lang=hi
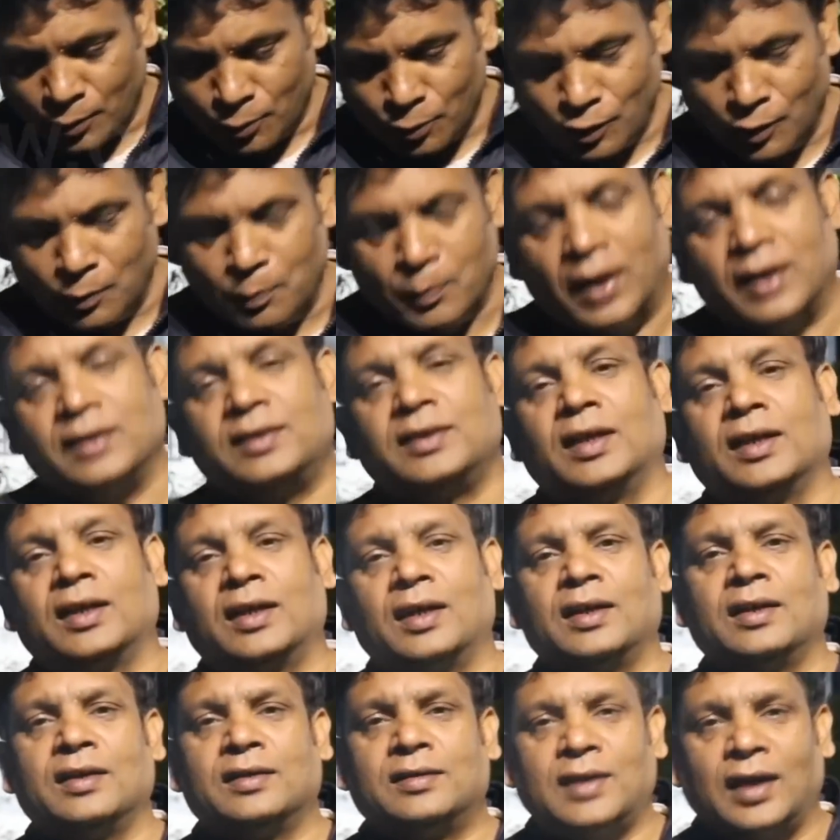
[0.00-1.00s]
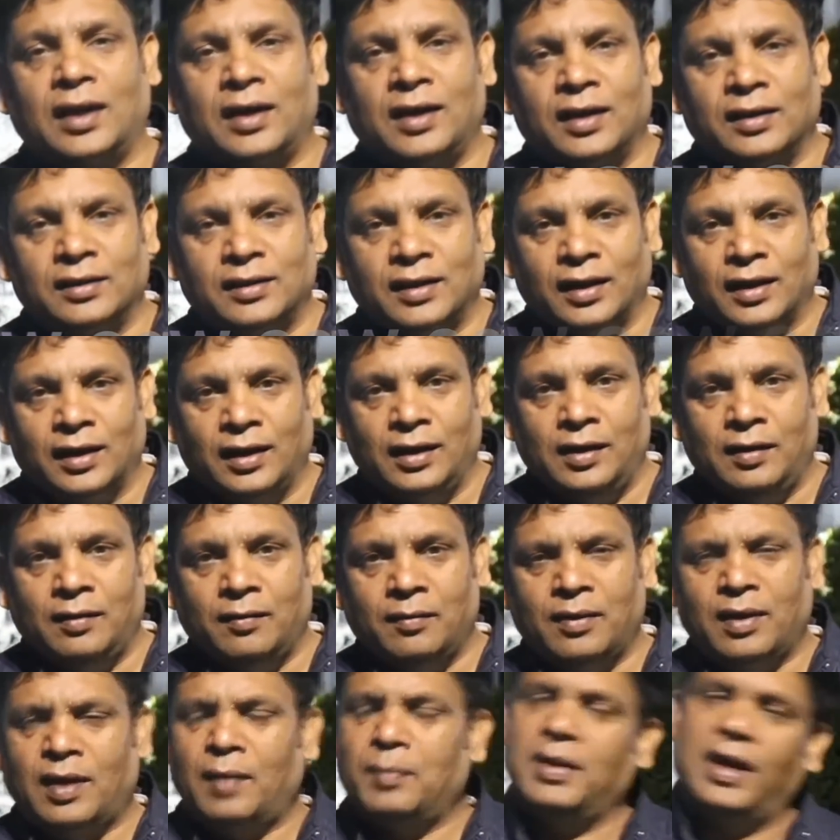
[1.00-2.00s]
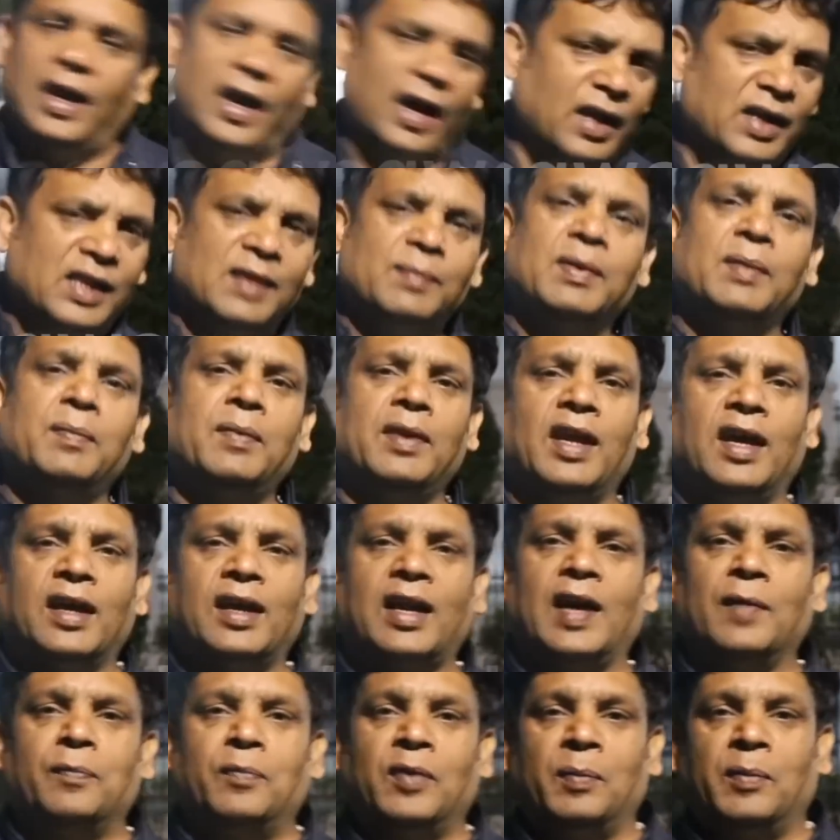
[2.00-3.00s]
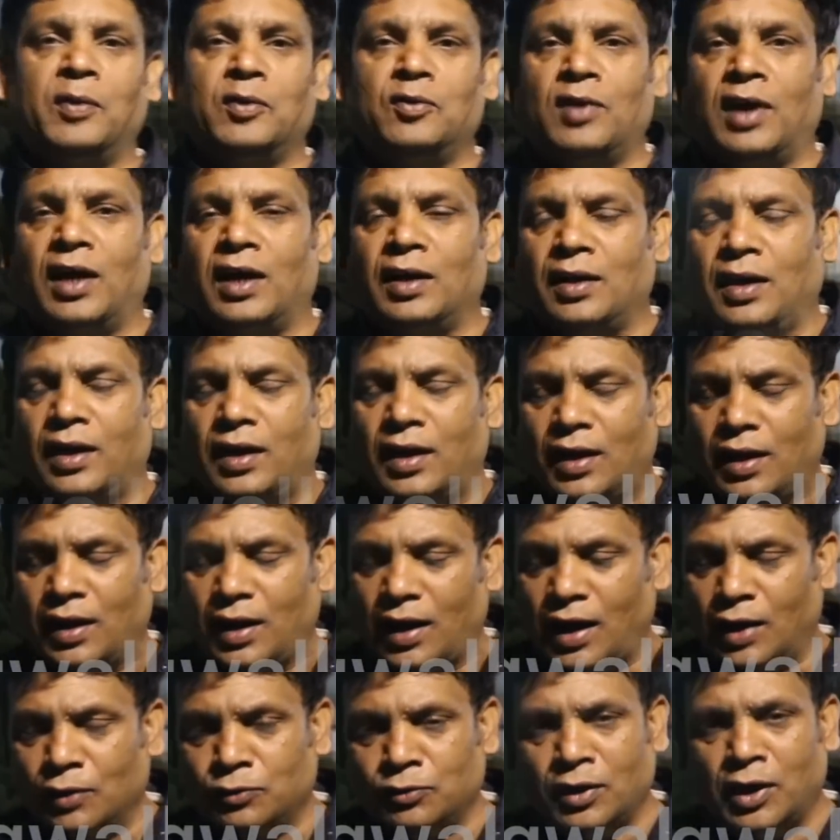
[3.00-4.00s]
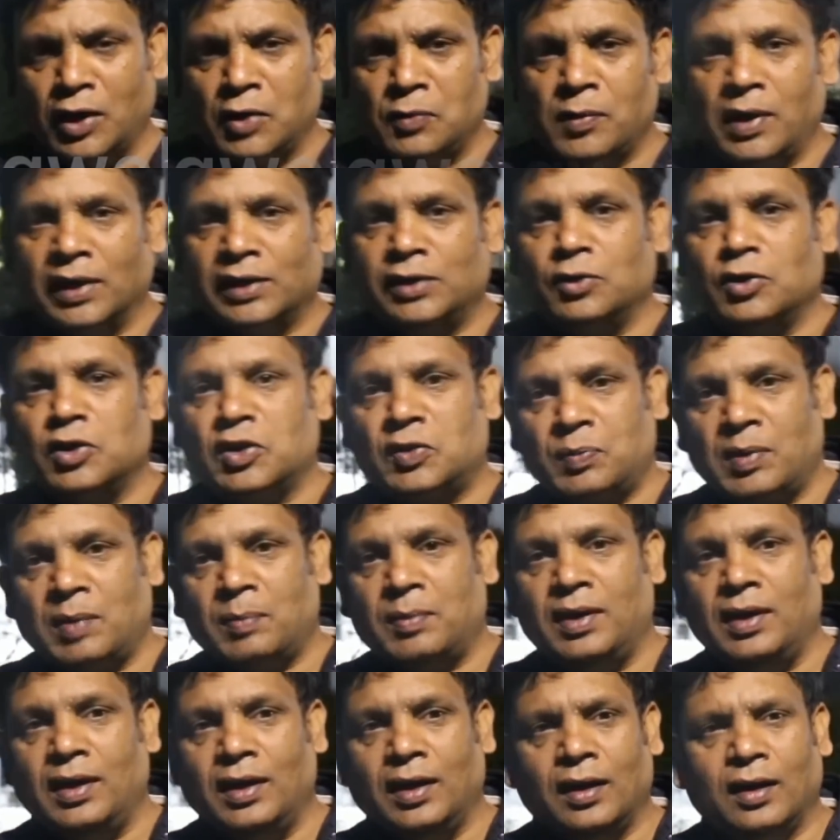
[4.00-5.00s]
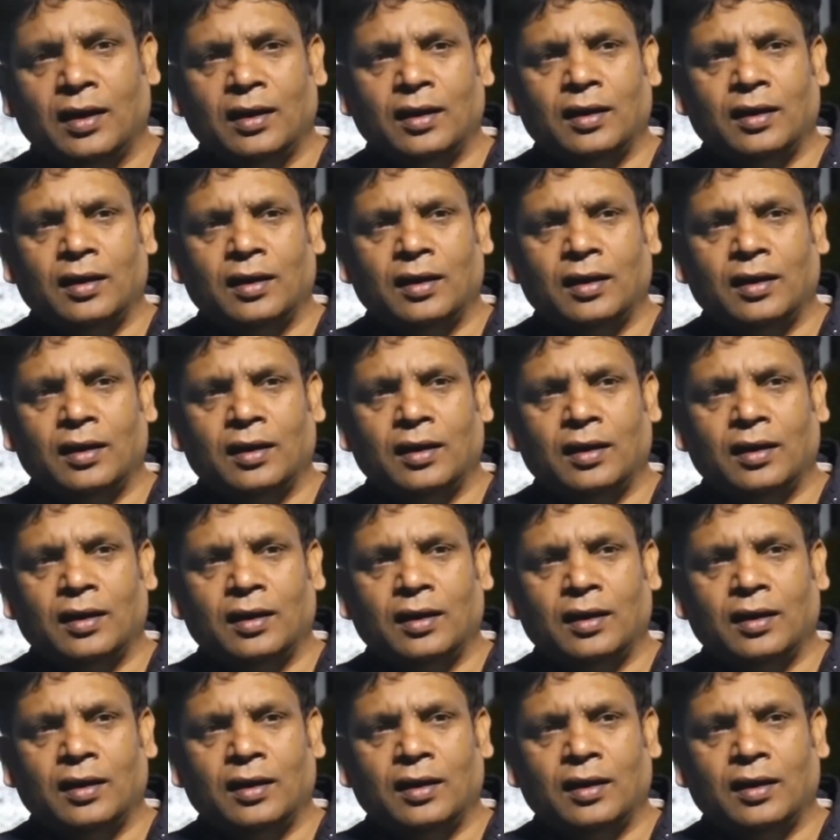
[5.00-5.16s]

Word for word: लोग बढ़ चढ़कर हिस्सा लेते हैं अभी हाल ही में बिला रायपुर में जो आंदोलन हुआ था उसमें भी